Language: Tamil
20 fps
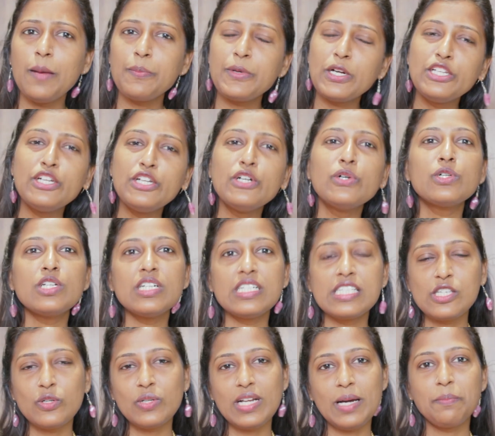அப்புறம்
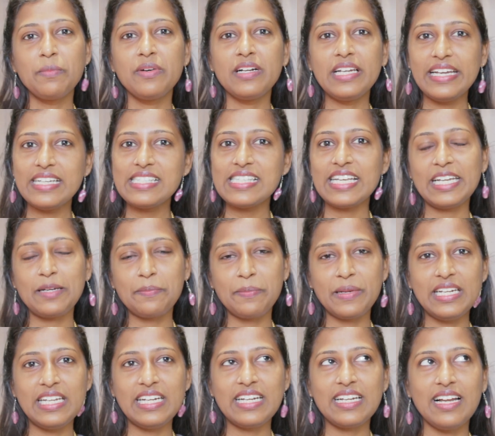டியூட்டர்ஸும் நம்மளே செலக்ட்
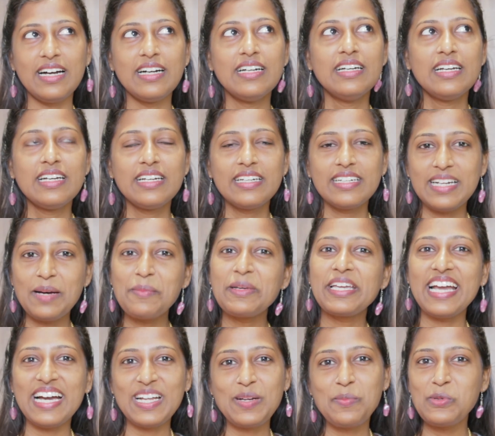பண்ணிக்கலாம்
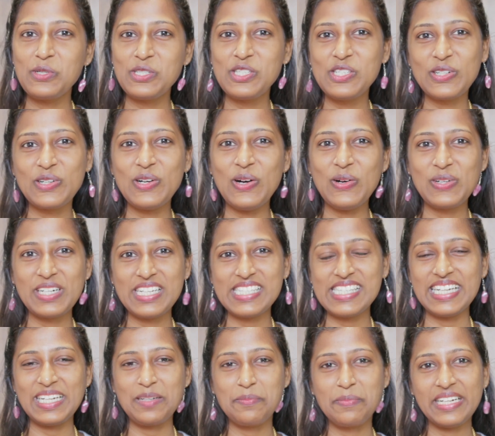நமக்கு யார் பிடிச்சிருக்கோ அவங்கள
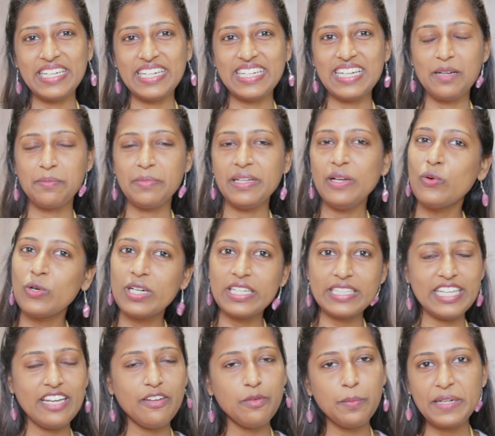செலக்ட் பண்ணிக்கலாம் அப்படியே
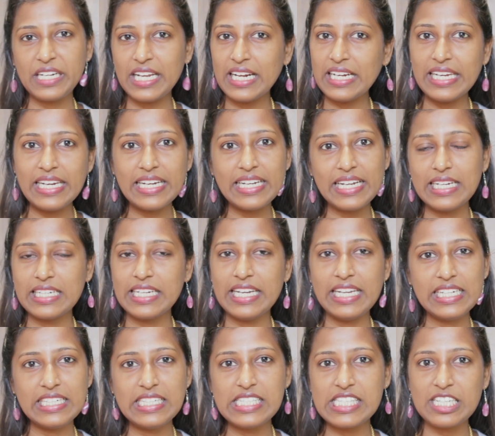உங்களுக்கு தேவைப்பட்டால் லிங்க் எல்லாம்
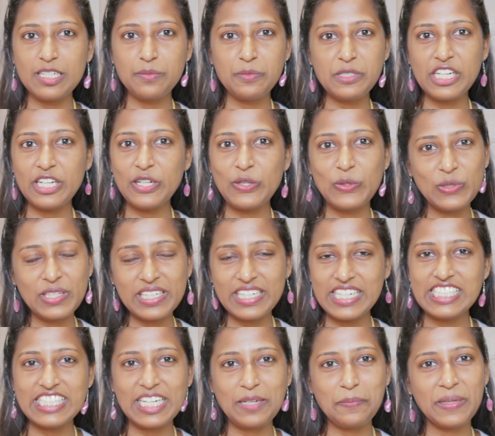கீழே டிஸ்கிரிப்ஷனில்
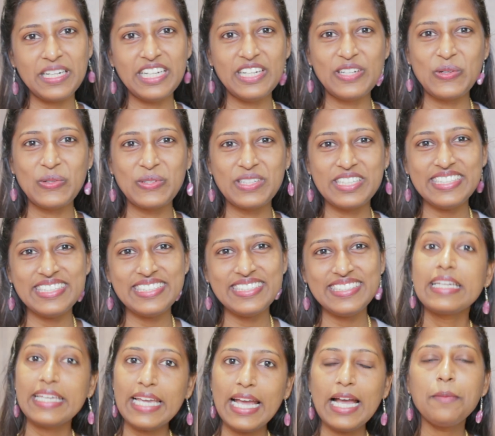கொடுக்குறேன் செக் பண்ணிக்கோங்க
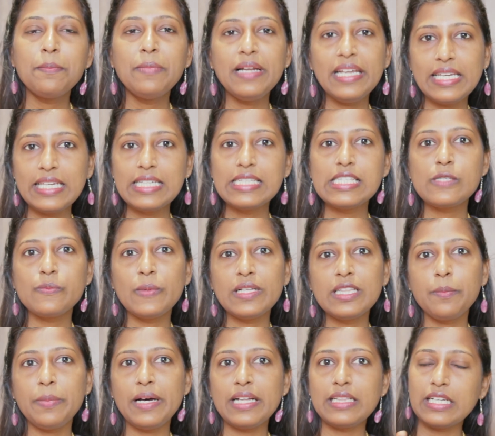கேம்ப்ளி கிட்ஸ்
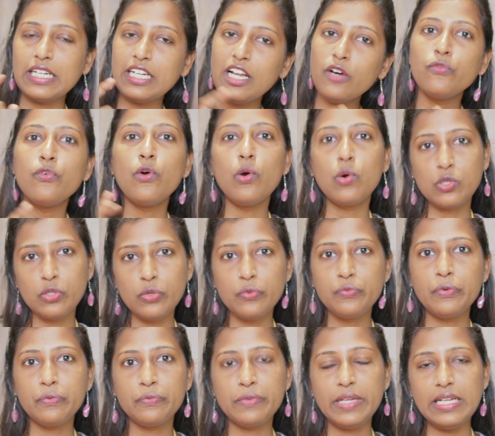வந்து பார்த்தீங்கன்னா ஃபோர்
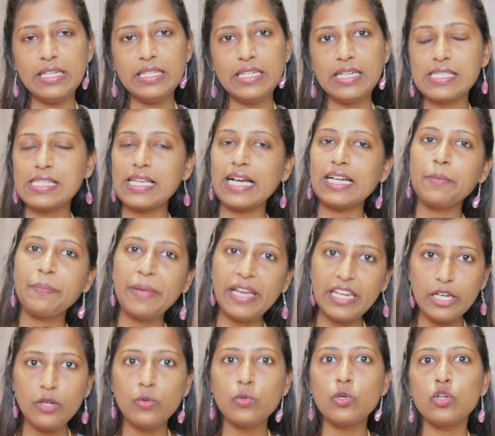டு ஃபிஃப்டீன் இயர்ஸ் ஆனால்
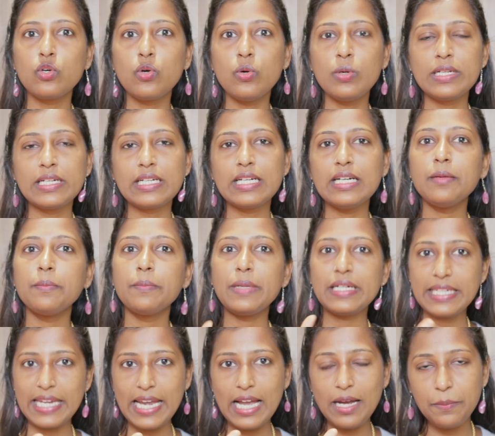பெரியவங்களுக்கும் இருக்குது
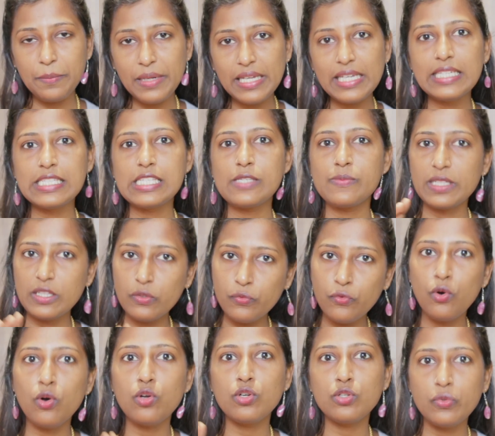பட் கேம்ப்ளி கிட்ஸ்
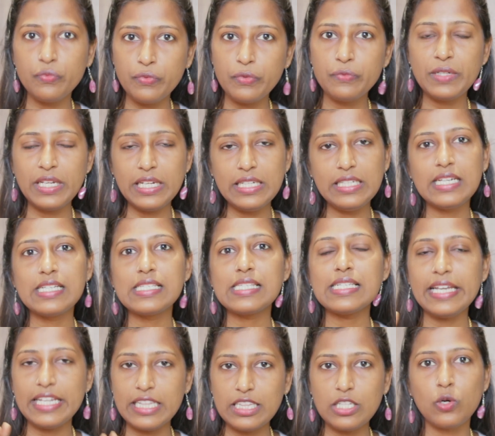வந்து ஃபோர் டு ஃபிஃப்டீன்
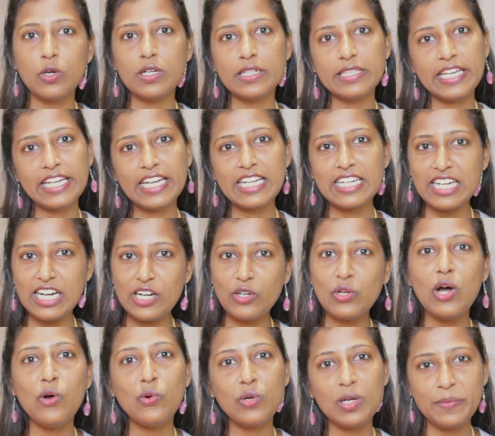இயர்ஸில் எந்த குழந்தைங்க
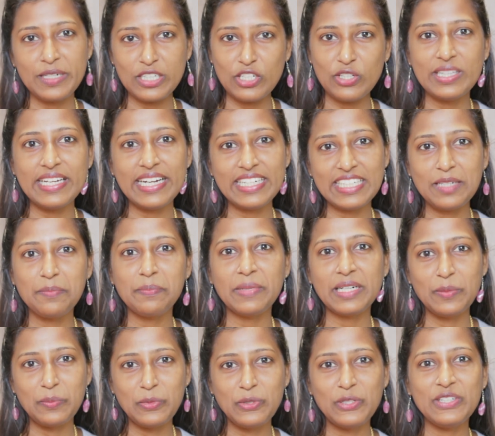இருக்காங்களோ அவங்க மட்டும் தான் அட்டன் பண்ண